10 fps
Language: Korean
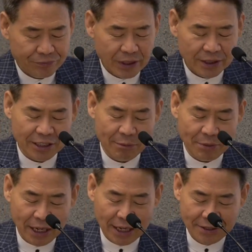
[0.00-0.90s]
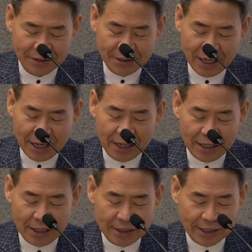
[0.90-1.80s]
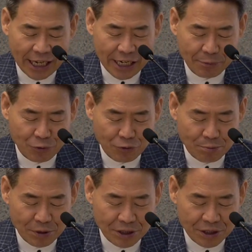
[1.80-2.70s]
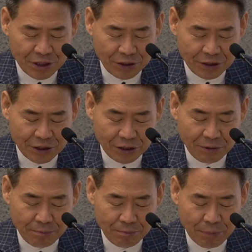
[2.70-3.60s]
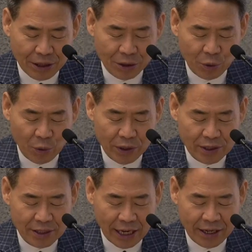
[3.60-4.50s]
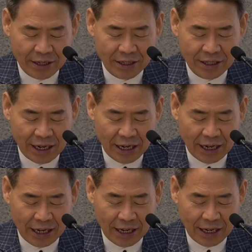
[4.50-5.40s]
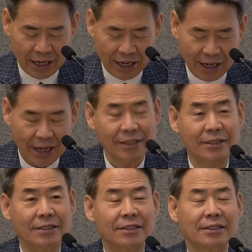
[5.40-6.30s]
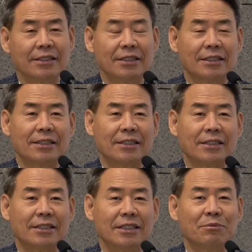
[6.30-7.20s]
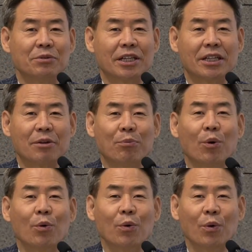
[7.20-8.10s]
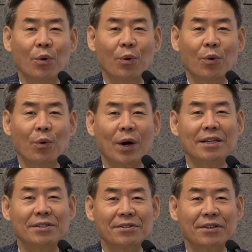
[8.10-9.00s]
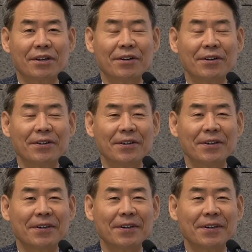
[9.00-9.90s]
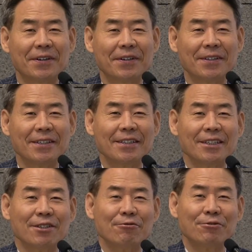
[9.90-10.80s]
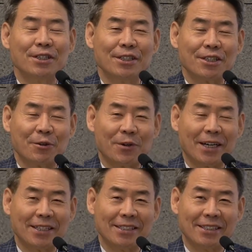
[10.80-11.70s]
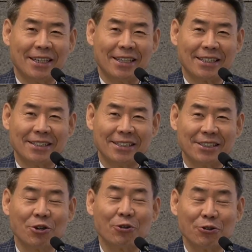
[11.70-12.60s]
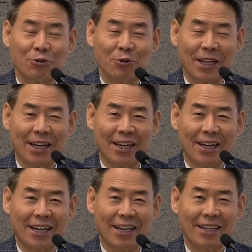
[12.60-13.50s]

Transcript: 시민화가 있었는데 자립 준비 청년 멘토형 사역이라 하는 어, 이번에는 보고가 있었어요. 어, 우리 교회가 이제 그성육군에그